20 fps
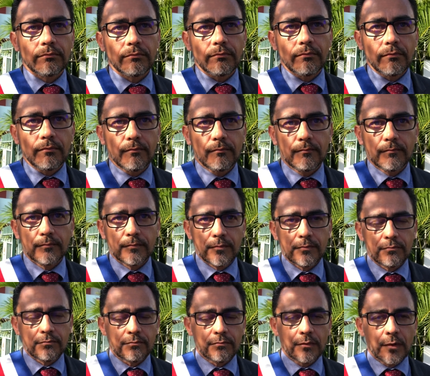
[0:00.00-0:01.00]
part de la région,
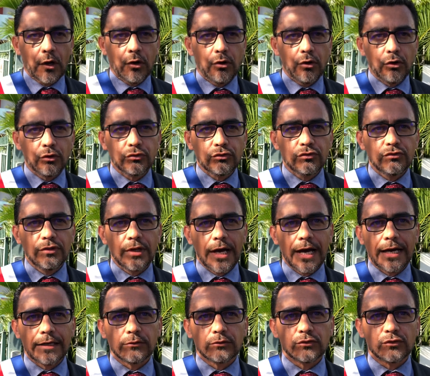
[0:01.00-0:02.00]
ni de la part de l'État. Aucune
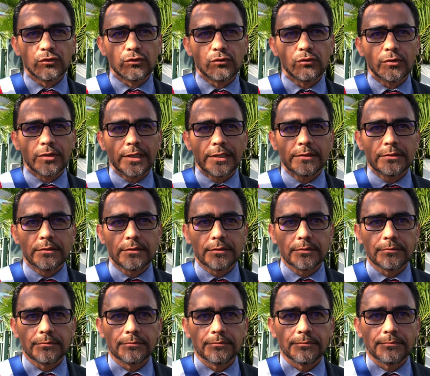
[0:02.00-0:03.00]
annonce concrète.
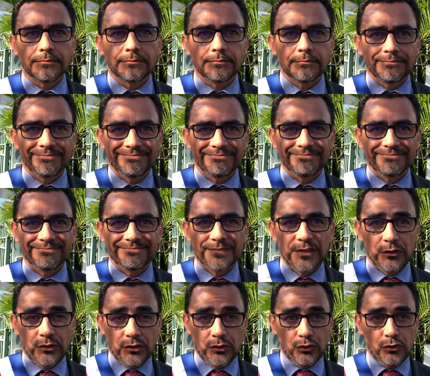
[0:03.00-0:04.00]

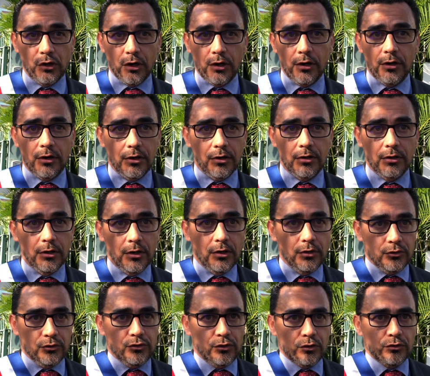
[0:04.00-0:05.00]
Sur,
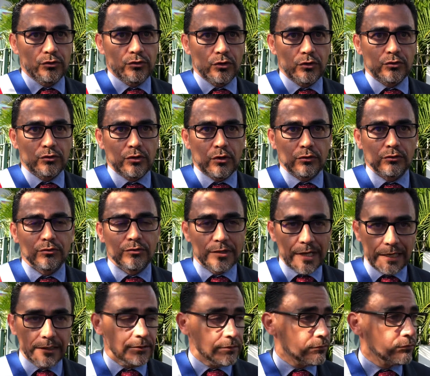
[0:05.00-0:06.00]
sur, sur, une
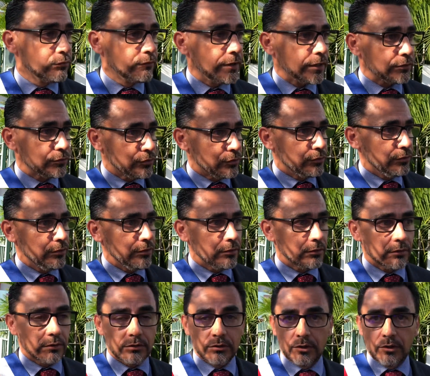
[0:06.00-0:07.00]
date d'ouverture,
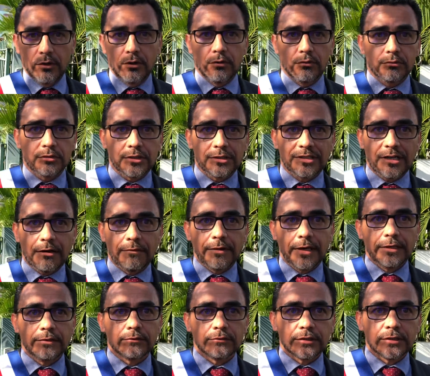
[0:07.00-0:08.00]
on y
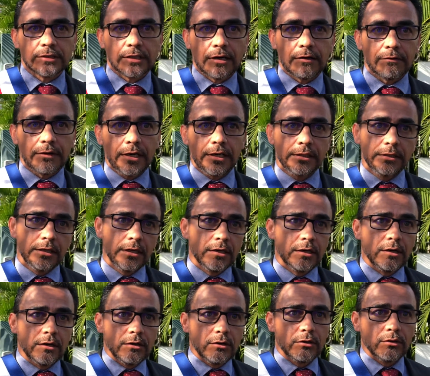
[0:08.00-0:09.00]
travaille, on y travaille.
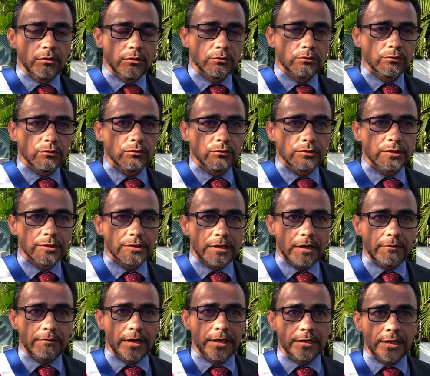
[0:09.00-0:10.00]
on, y
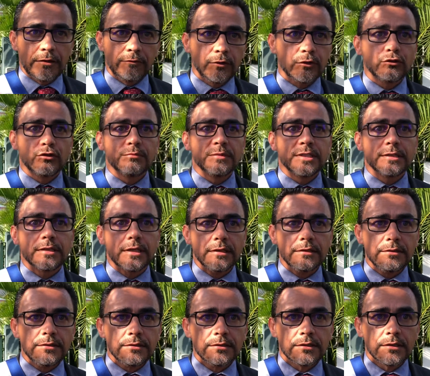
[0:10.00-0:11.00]
travaille avant
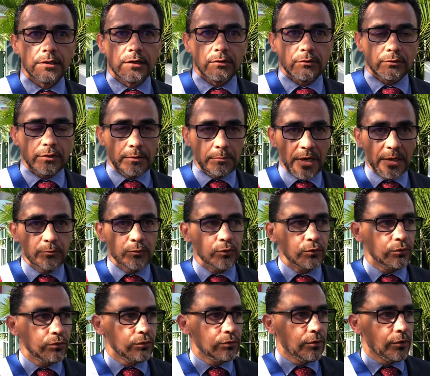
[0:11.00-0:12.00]
2015. On a même
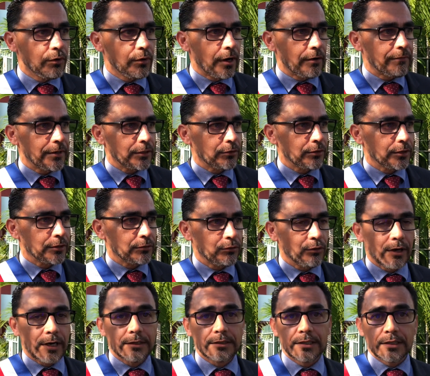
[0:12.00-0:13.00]
eu, avec le
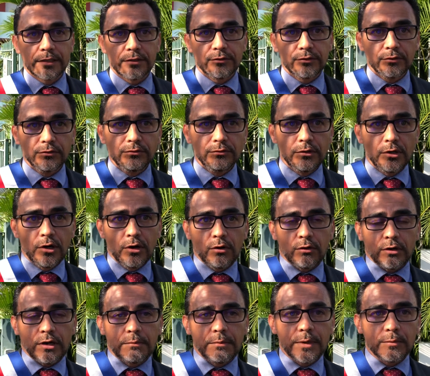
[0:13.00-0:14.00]
rectorat des réunions,
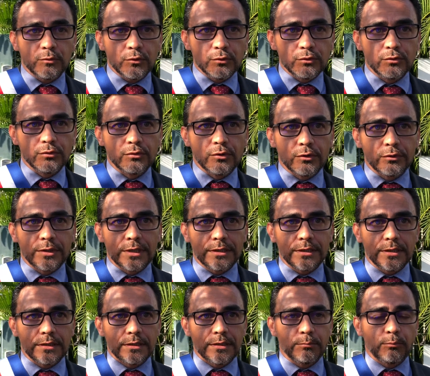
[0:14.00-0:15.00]
on a même eu euh,
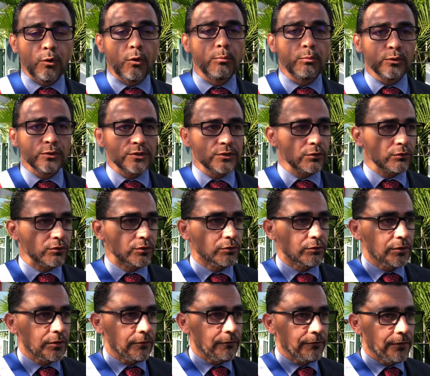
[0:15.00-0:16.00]
des, propositions qui
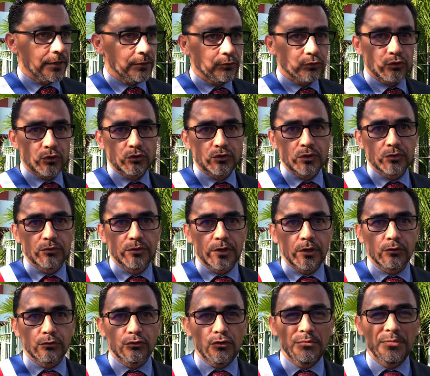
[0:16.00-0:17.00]
ont été faites. Aujourd'hui, on est
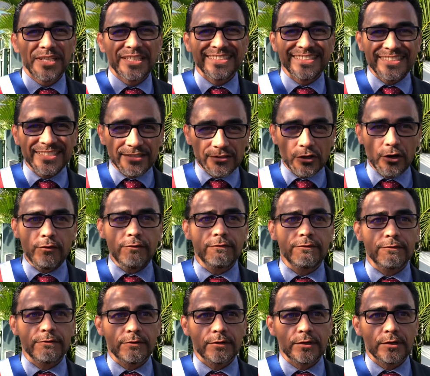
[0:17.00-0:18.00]
en 2019
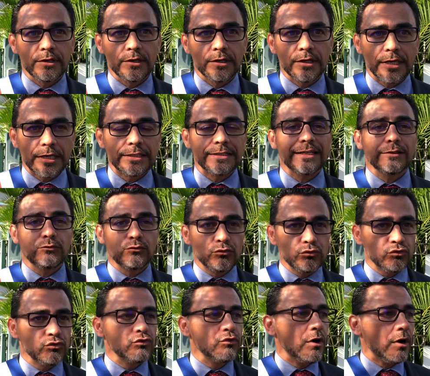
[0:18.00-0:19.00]
et il n'y a
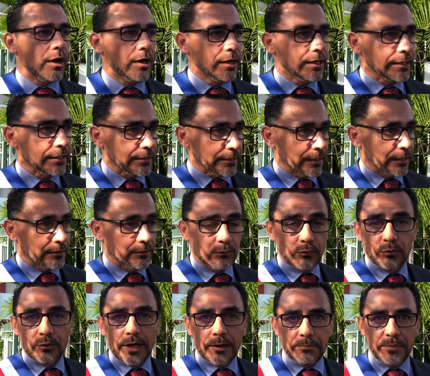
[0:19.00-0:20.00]
toujours rien.
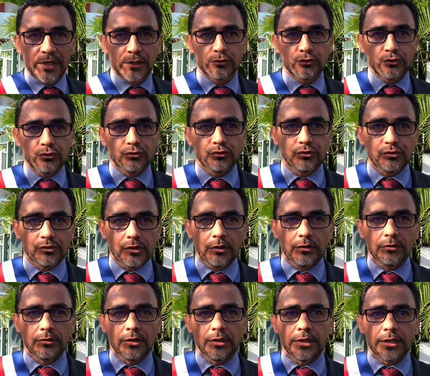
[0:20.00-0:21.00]
On a perdu du
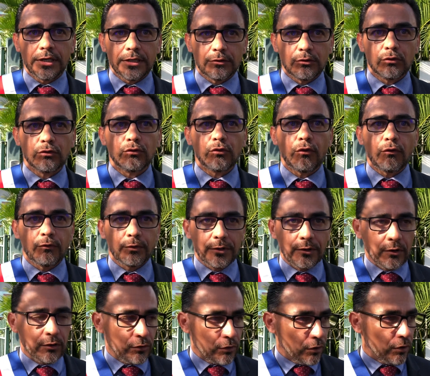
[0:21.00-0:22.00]
temps et donc on est
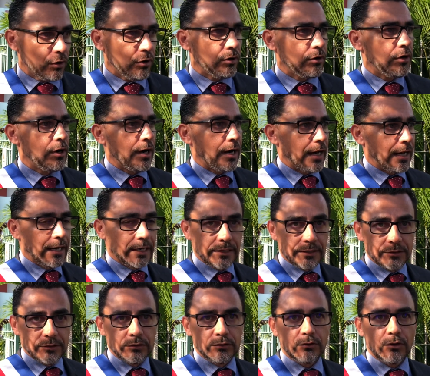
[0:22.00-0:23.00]
encore à La
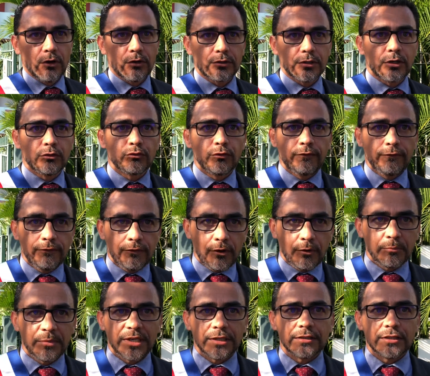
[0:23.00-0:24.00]
Réunion en train de
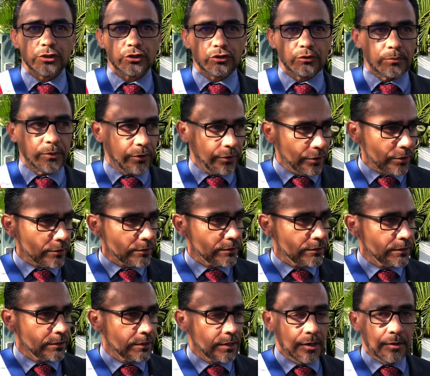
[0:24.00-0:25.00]
former des chômeurs,
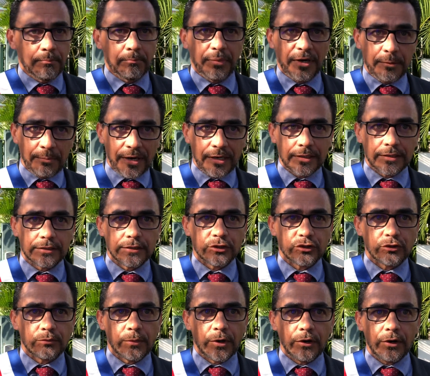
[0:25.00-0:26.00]
préparer des
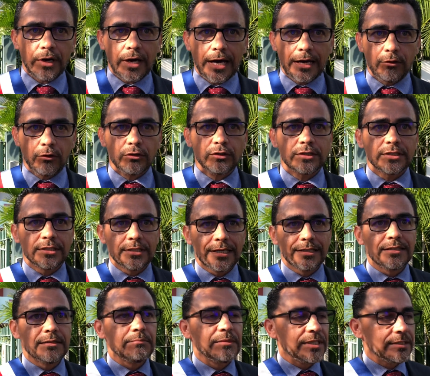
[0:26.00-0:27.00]
chômeurs alors qu'il y
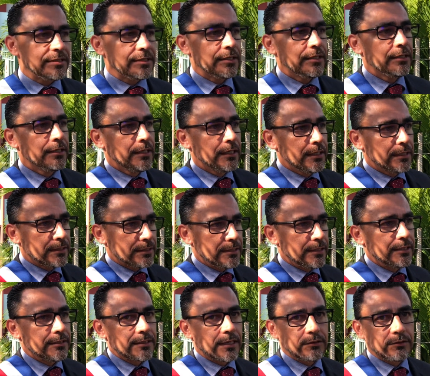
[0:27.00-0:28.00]
a des métiers
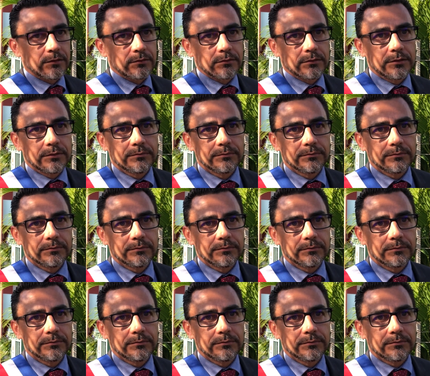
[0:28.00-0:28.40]
qui les attendent.